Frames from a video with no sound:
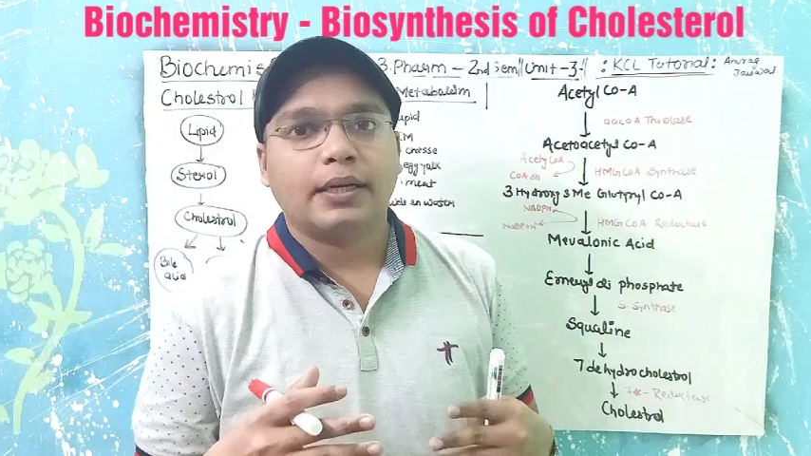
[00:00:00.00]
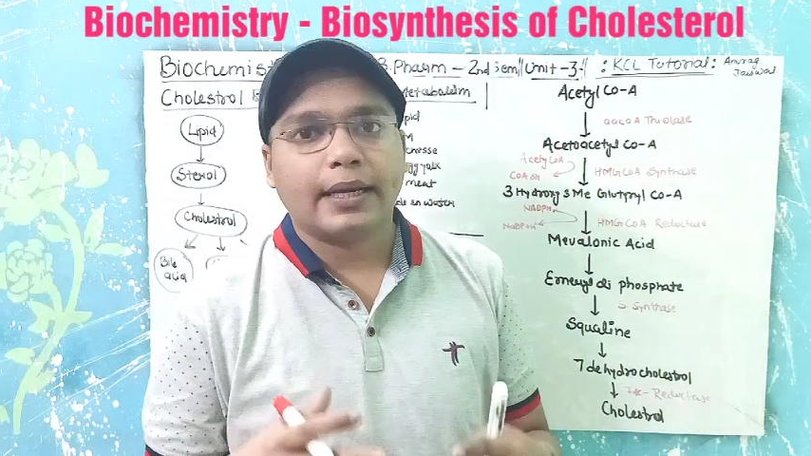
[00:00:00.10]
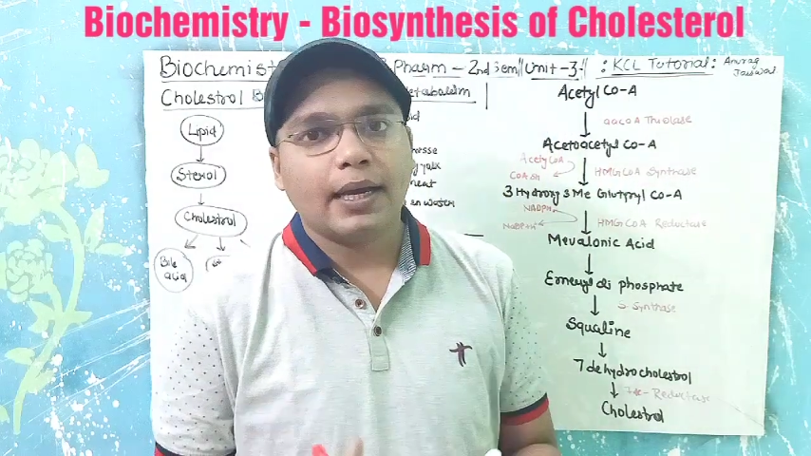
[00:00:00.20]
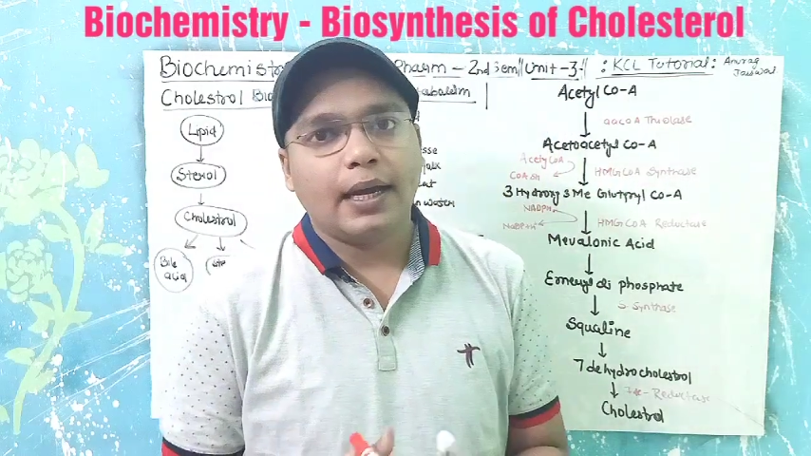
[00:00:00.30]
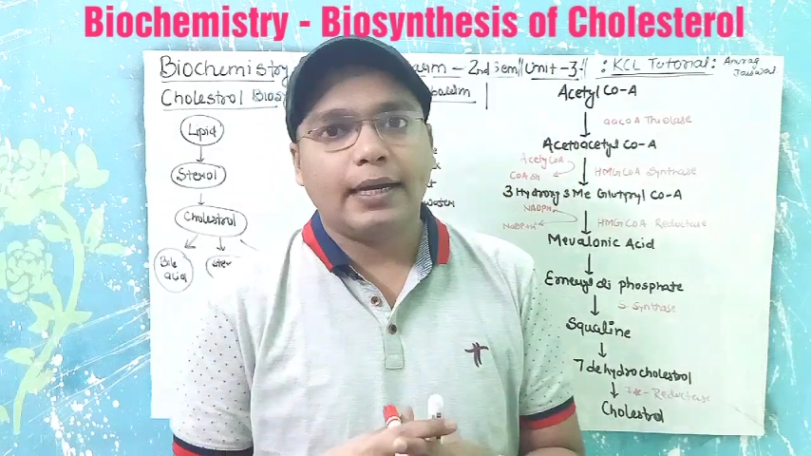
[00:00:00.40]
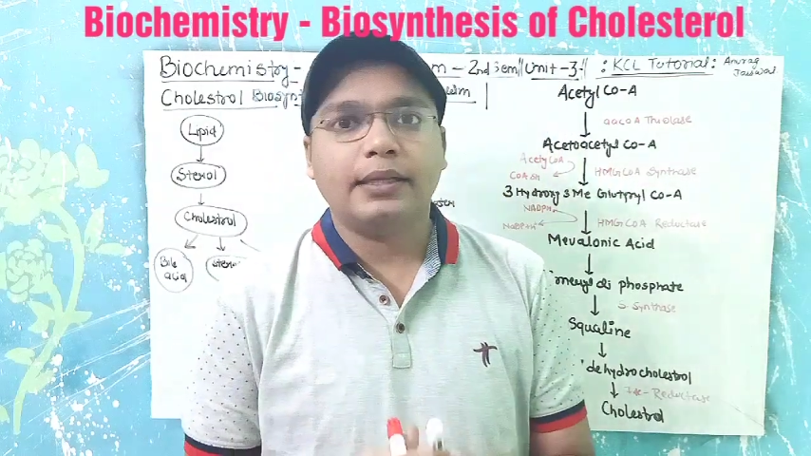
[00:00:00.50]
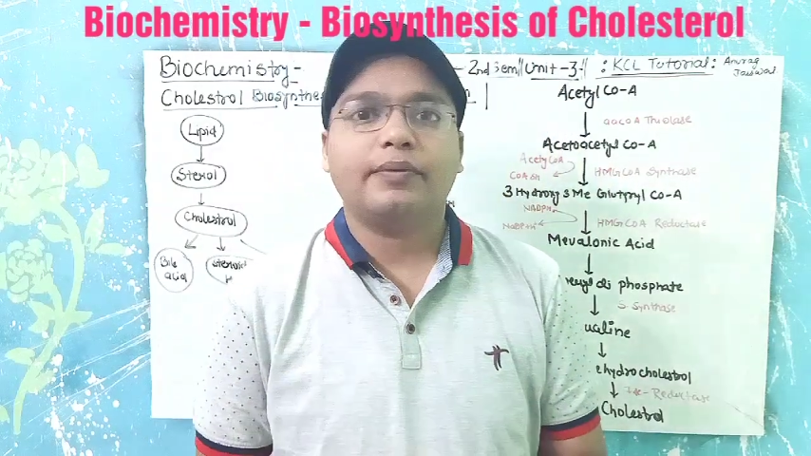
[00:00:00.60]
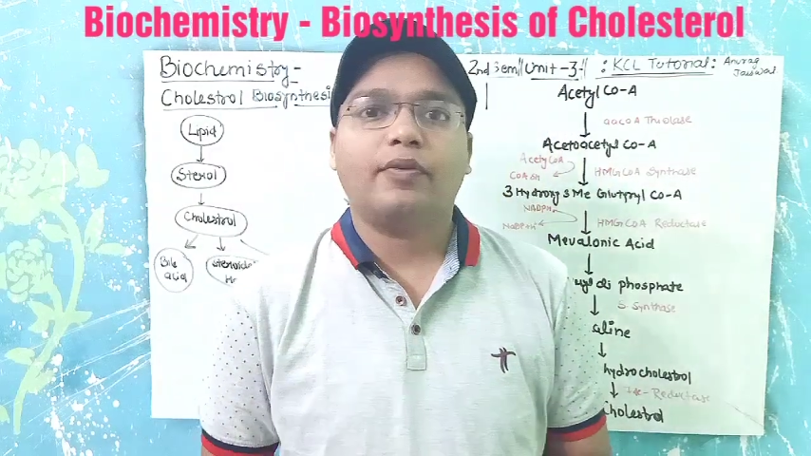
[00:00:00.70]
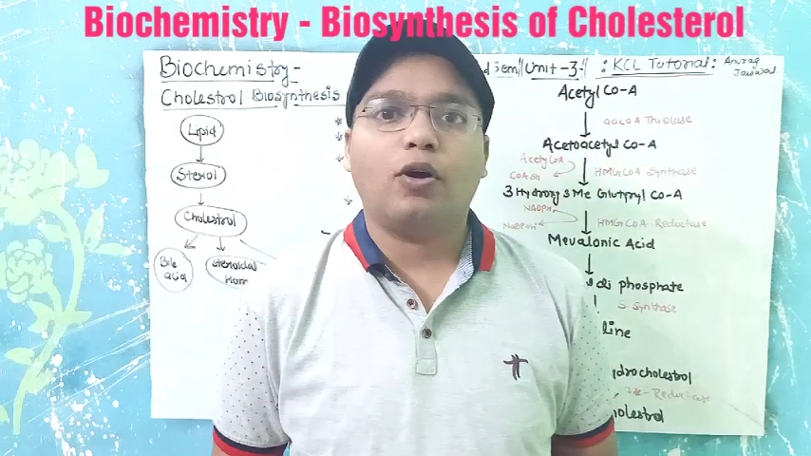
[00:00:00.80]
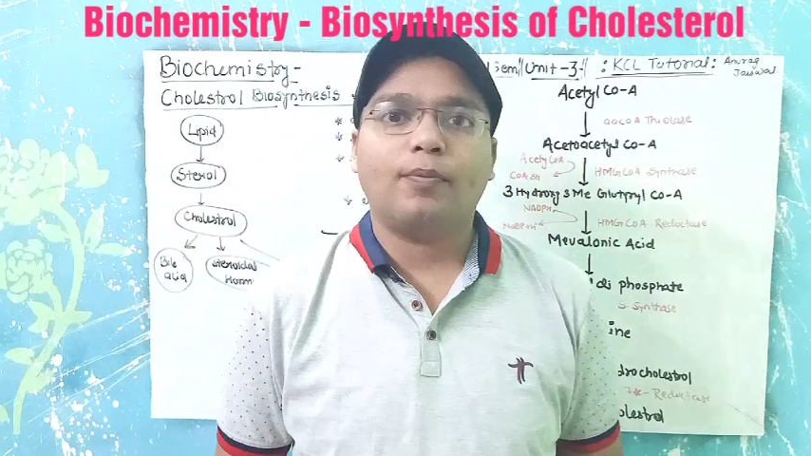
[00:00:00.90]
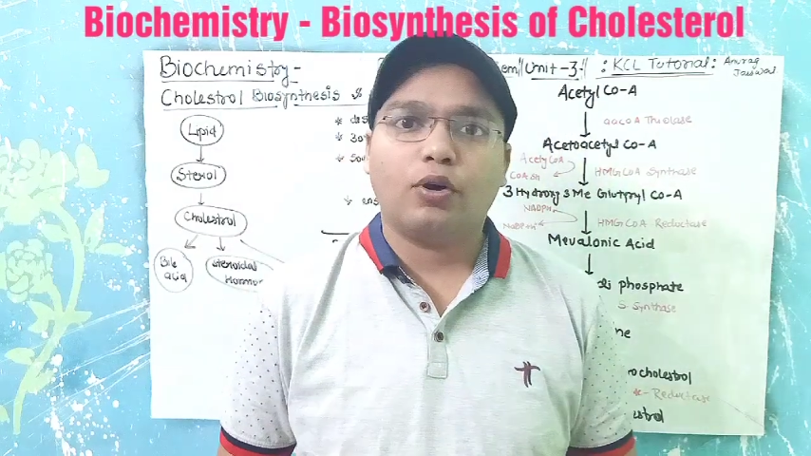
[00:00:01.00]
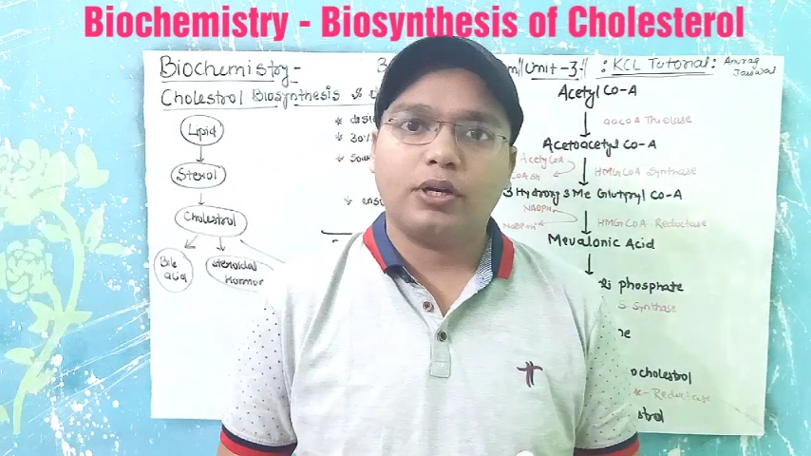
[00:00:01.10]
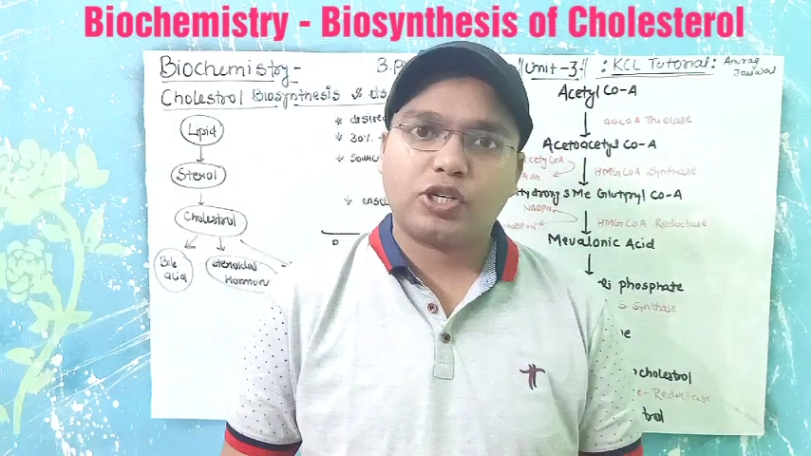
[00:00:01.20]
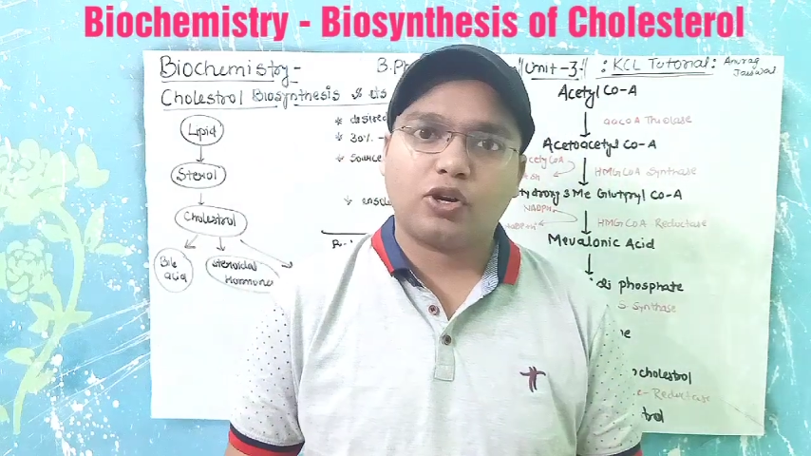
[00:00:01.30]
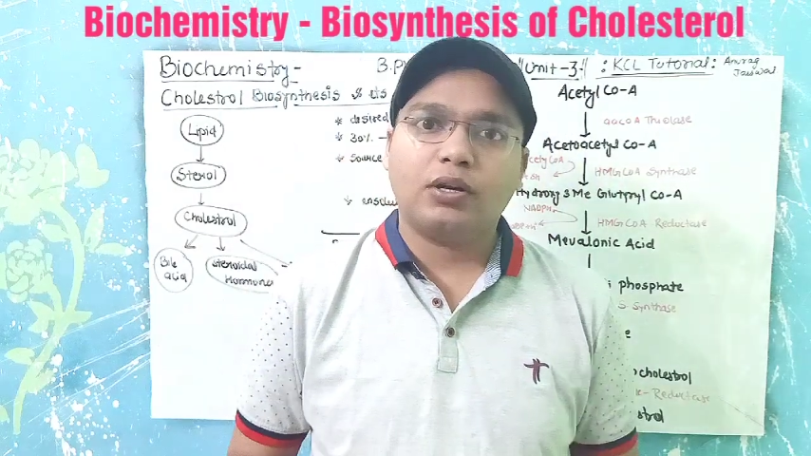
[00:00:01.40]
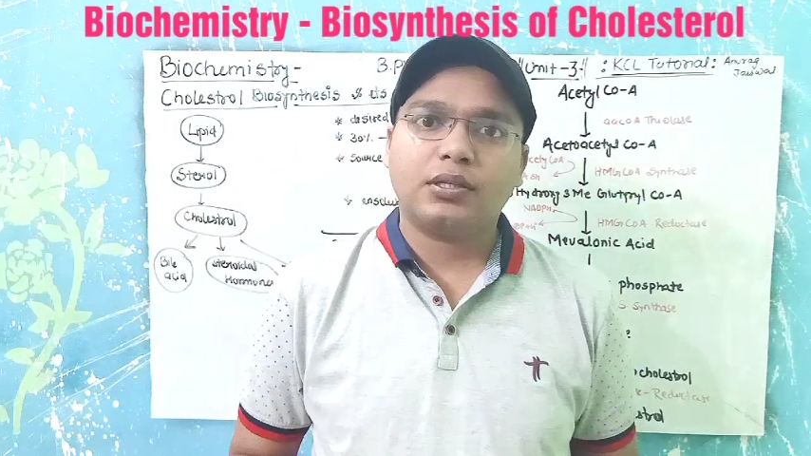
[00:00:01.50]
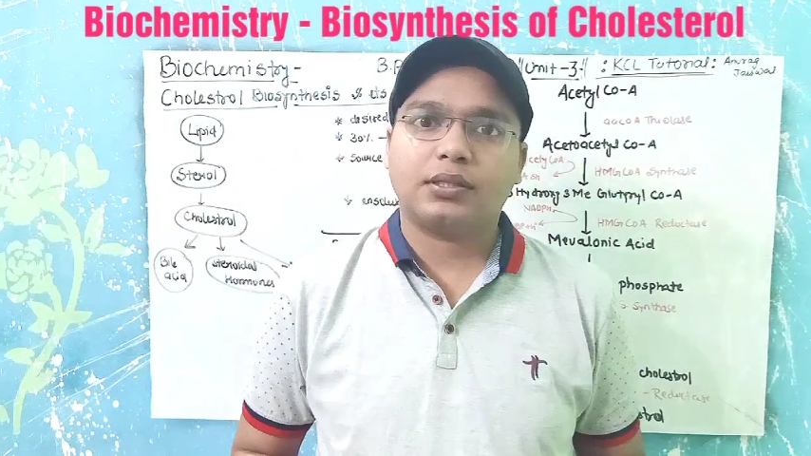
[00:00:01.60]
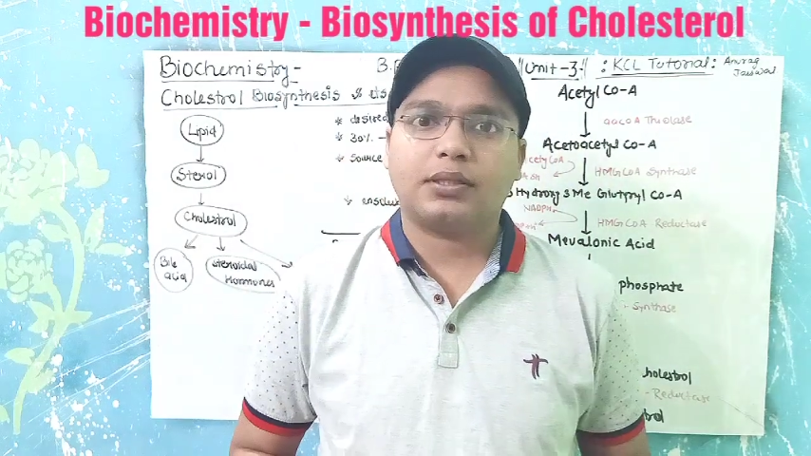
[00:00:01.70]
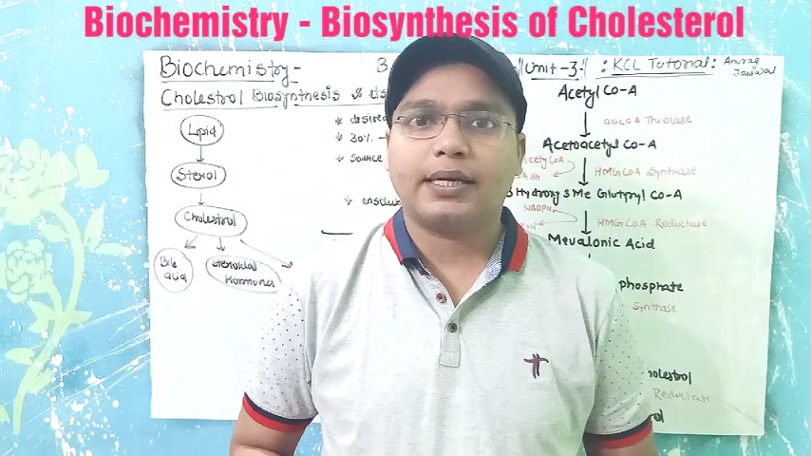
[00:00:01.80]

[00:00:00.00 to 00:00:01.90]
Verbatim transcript: ठीक है इन द फॉर्म कोलेस्ट्रॉल